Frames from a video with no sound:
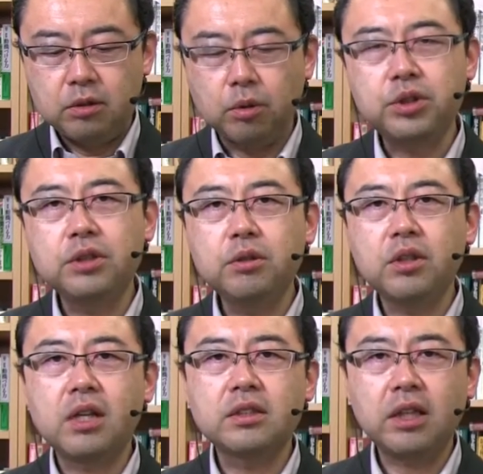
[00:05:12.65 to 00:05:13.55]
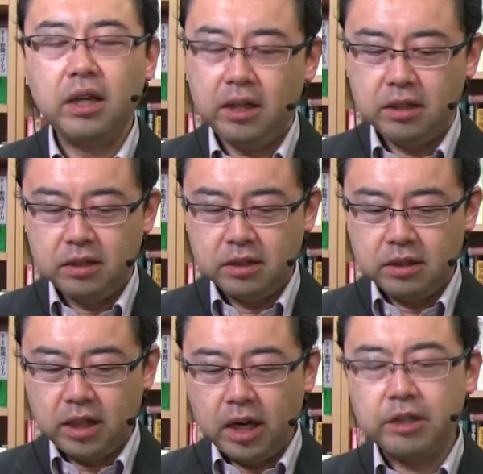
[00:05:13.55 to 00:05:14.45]
独身の男性
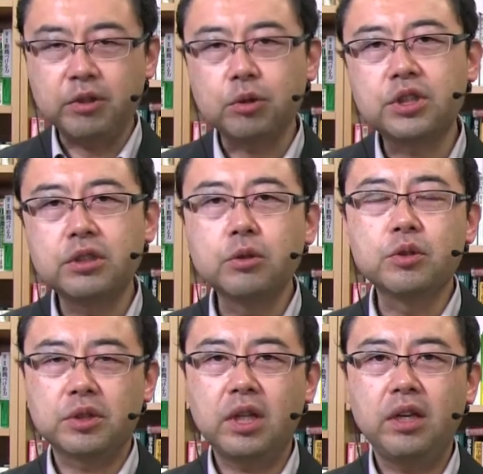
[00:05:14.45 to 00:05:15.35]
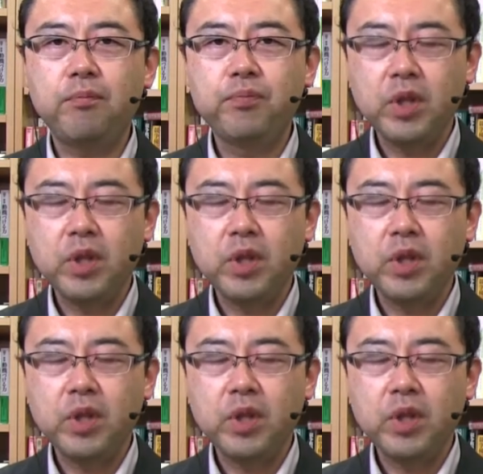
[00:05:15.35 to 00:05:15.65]
あるいは独身の女性、